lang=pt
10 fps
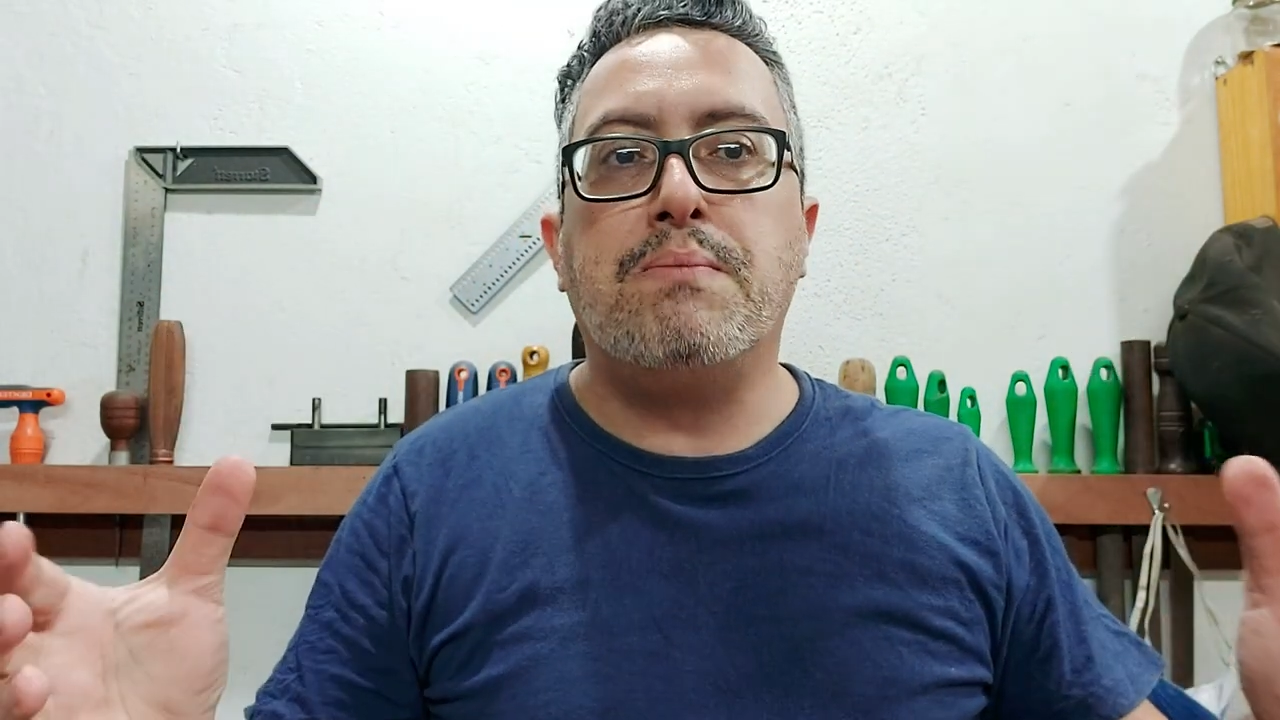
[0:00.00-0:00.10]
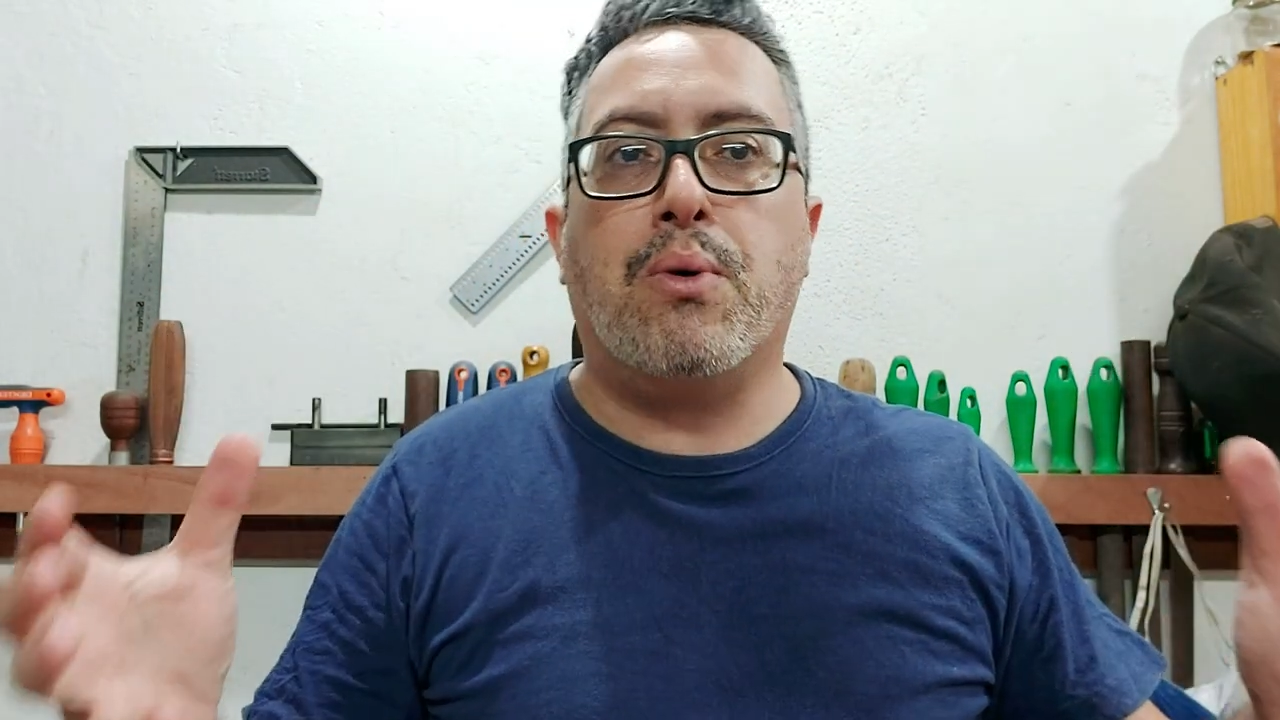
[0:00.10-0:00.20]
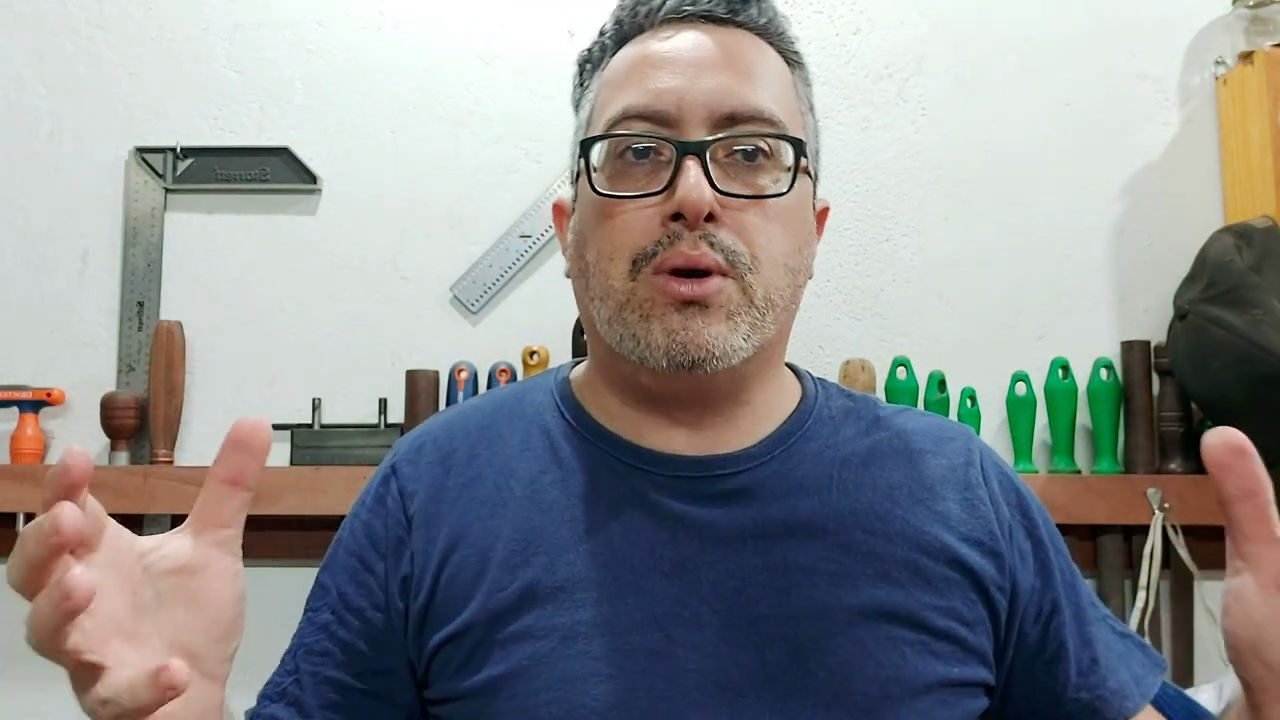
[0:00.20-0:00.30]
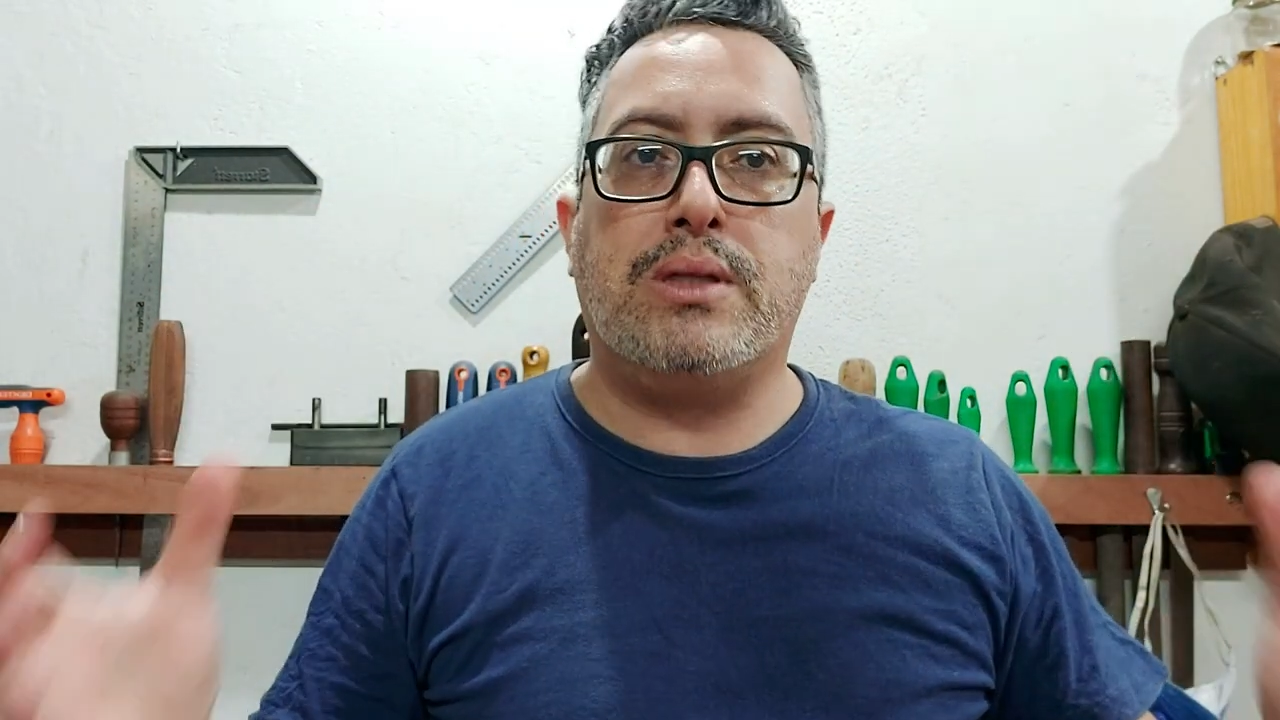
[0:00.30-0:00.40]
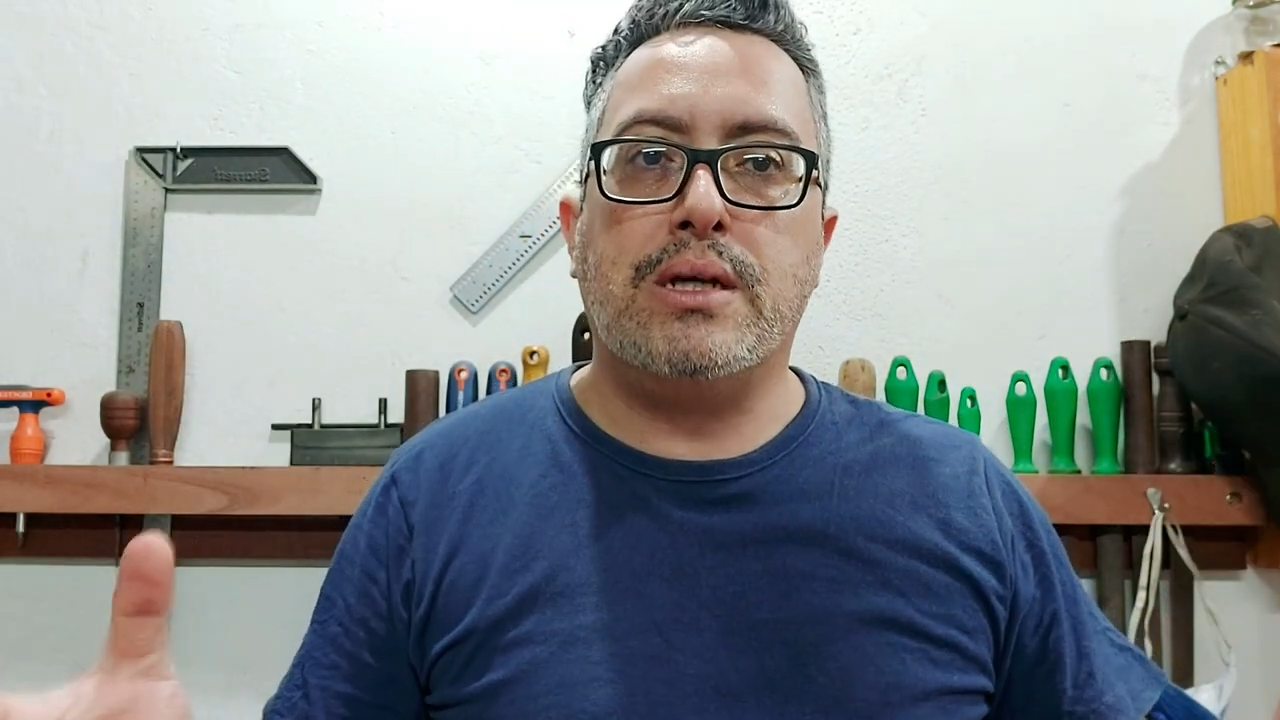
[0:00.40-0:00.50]

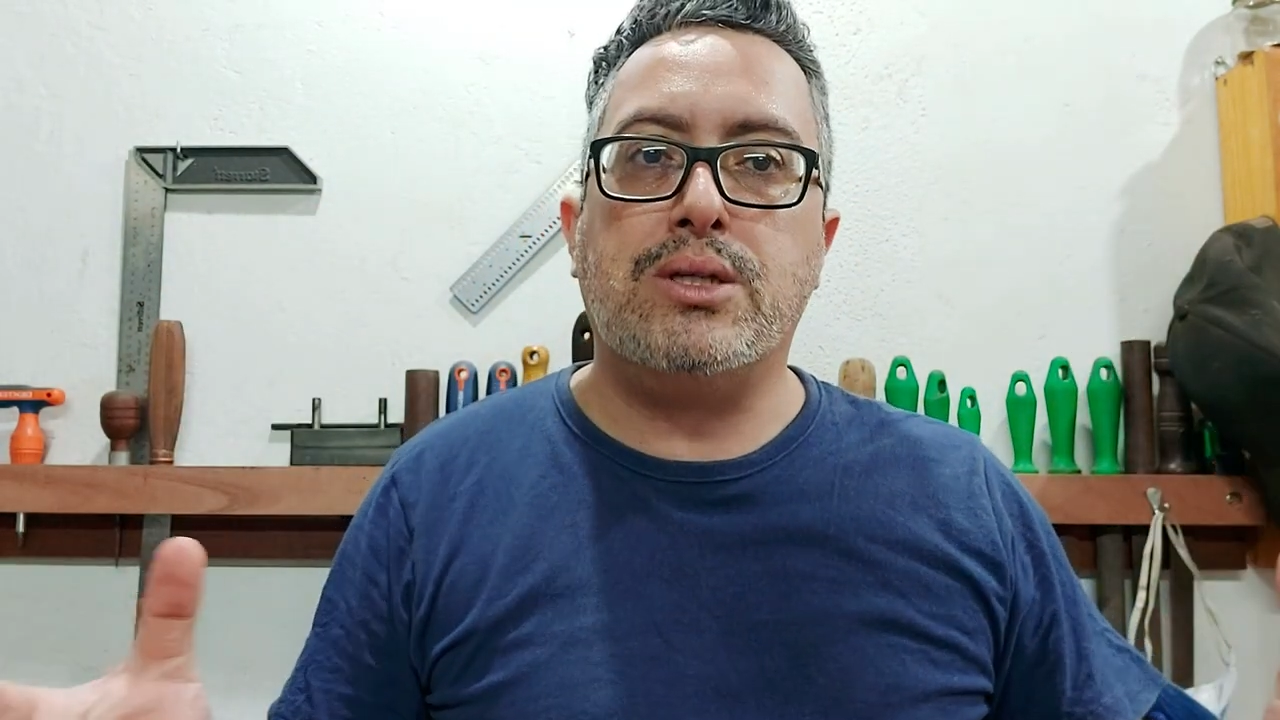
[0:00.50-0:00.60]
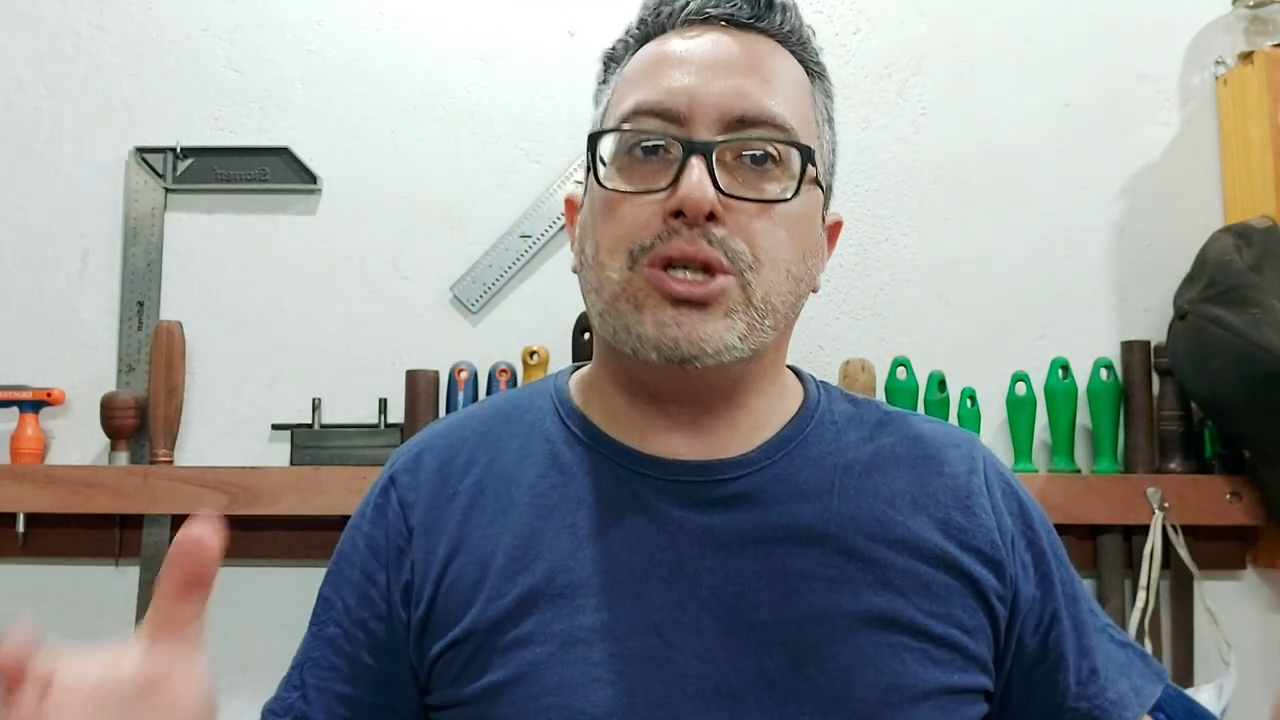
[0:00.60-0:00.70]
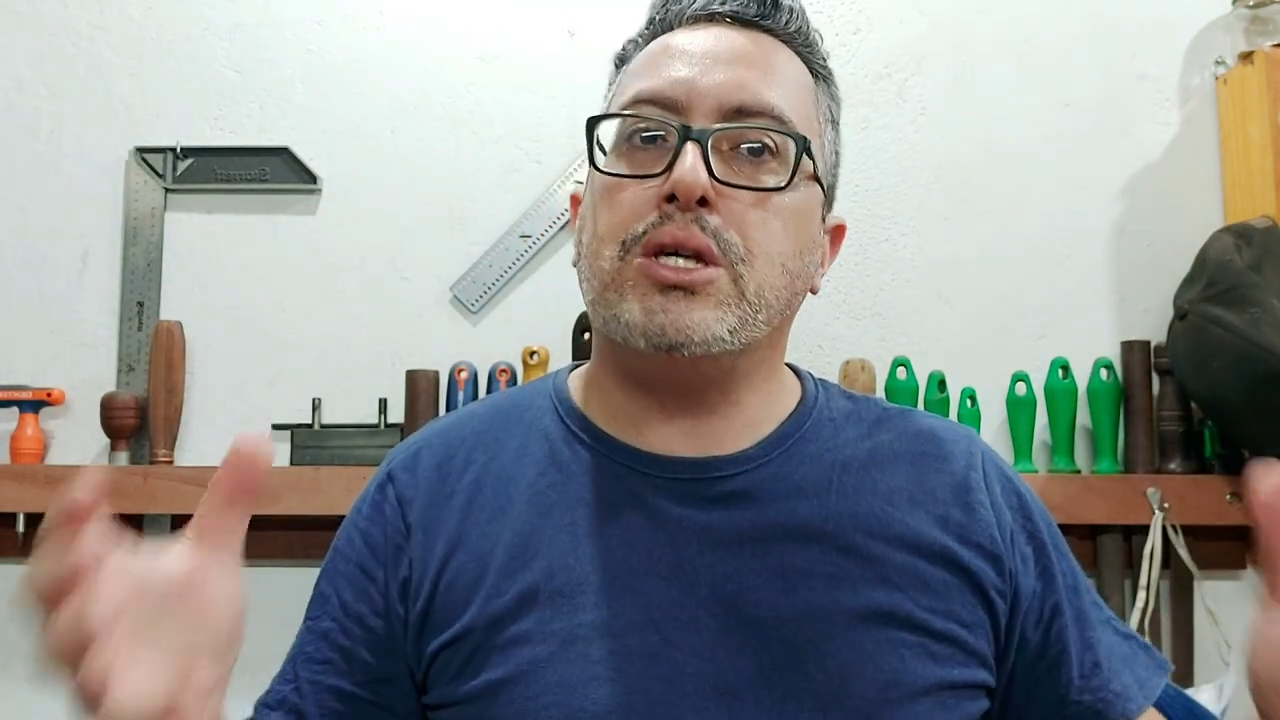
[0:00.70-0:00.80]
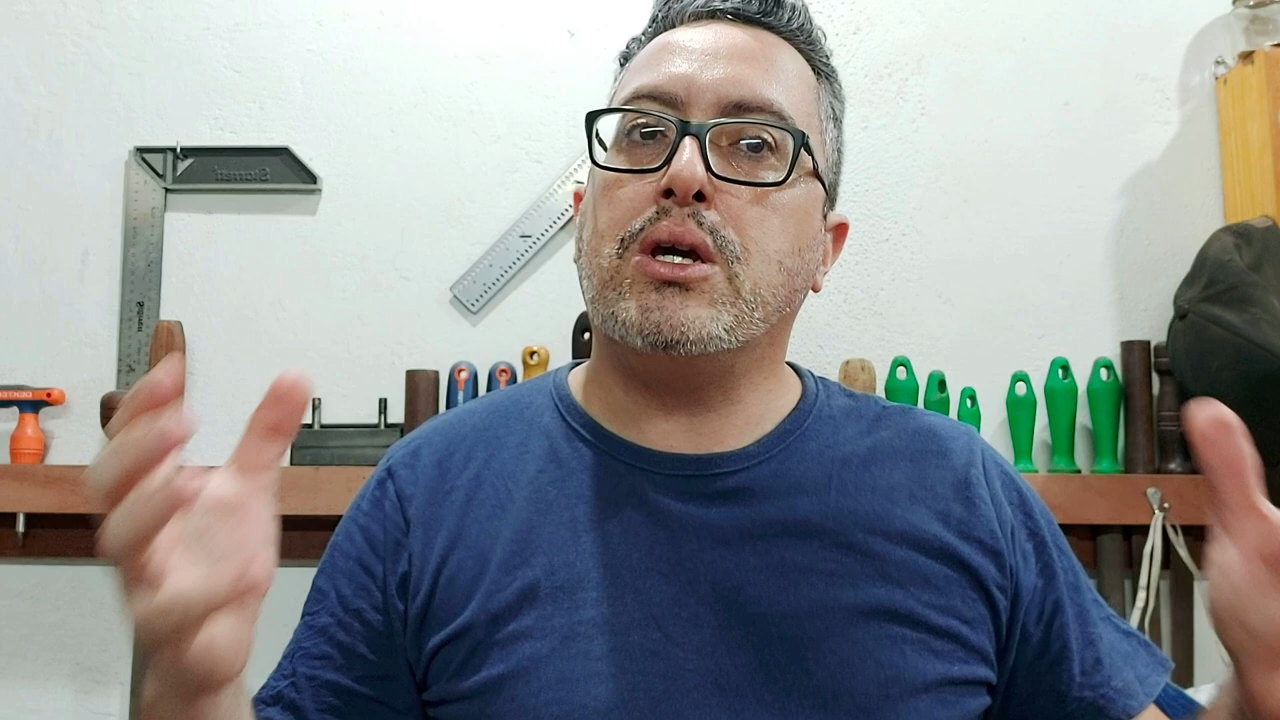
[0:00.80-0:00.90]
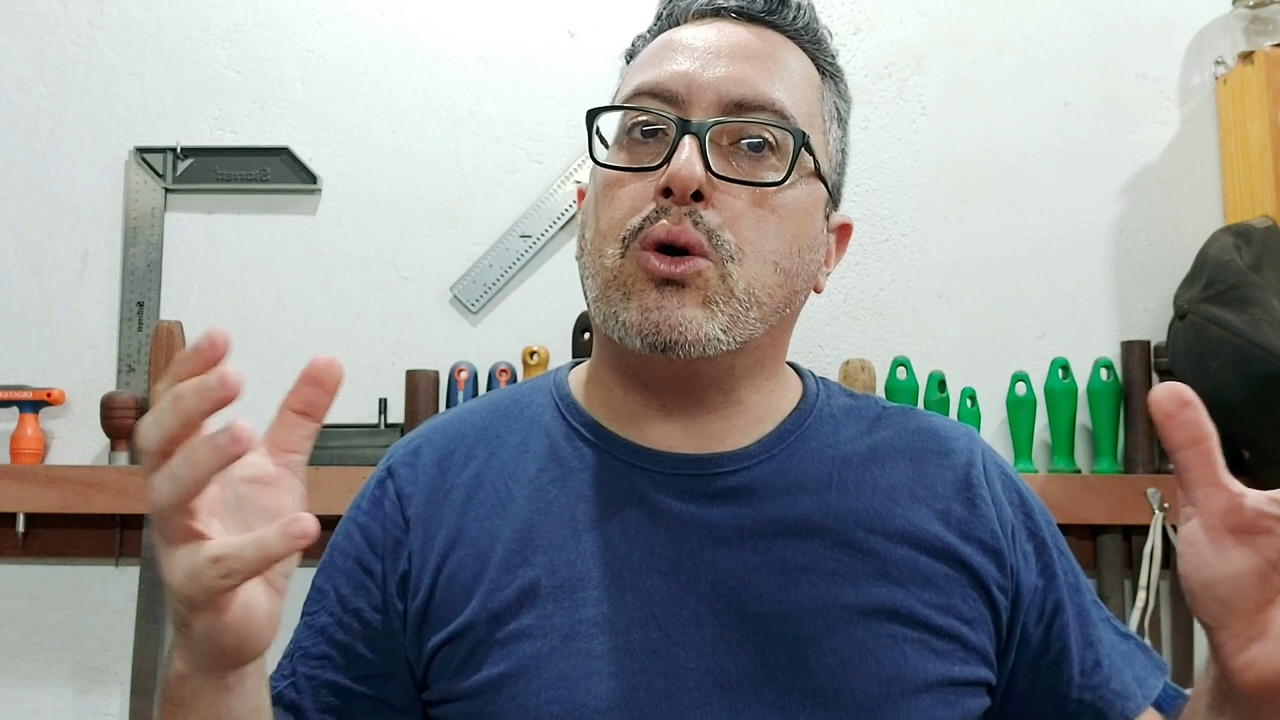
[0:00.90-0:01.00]

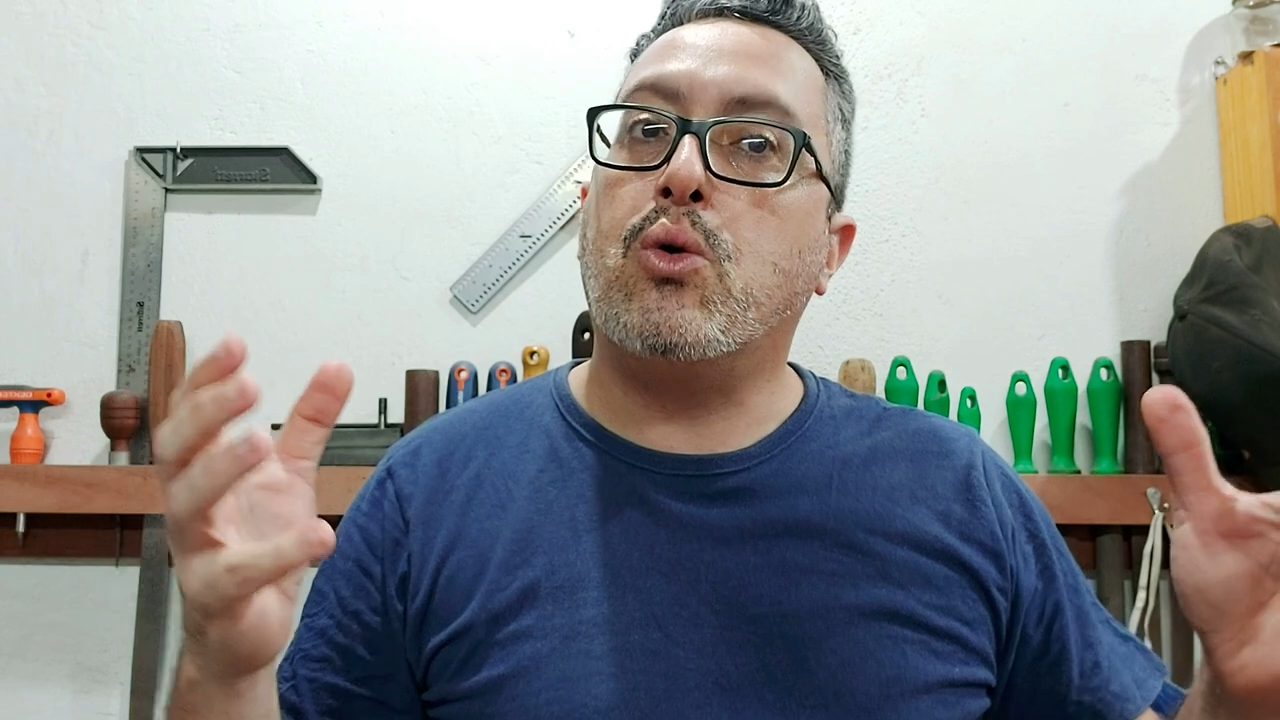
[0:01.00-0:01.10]
importante,